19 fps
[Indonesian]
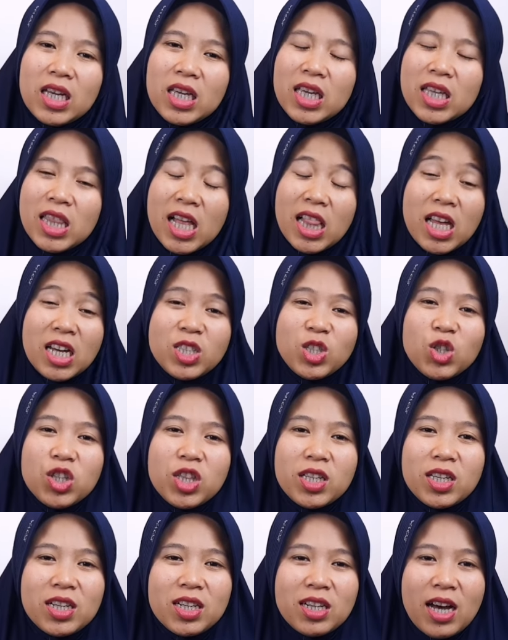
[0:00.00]
kita lanjut
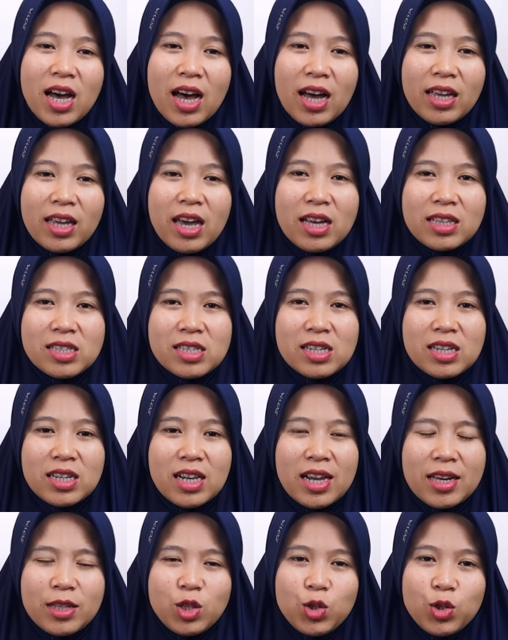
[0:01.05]
ke ayat
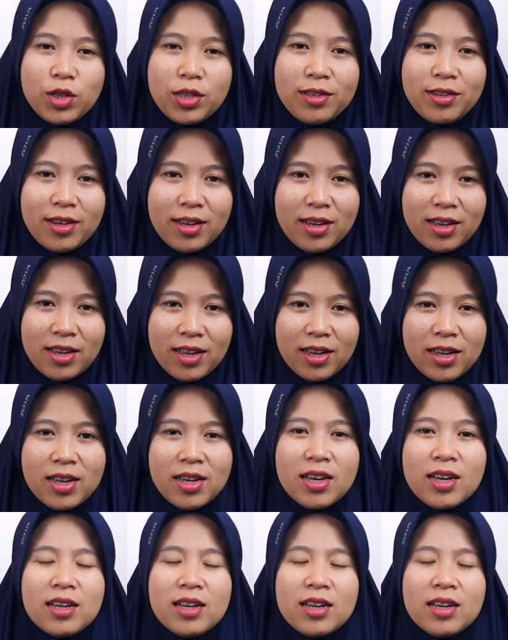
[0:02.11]
selanjutnya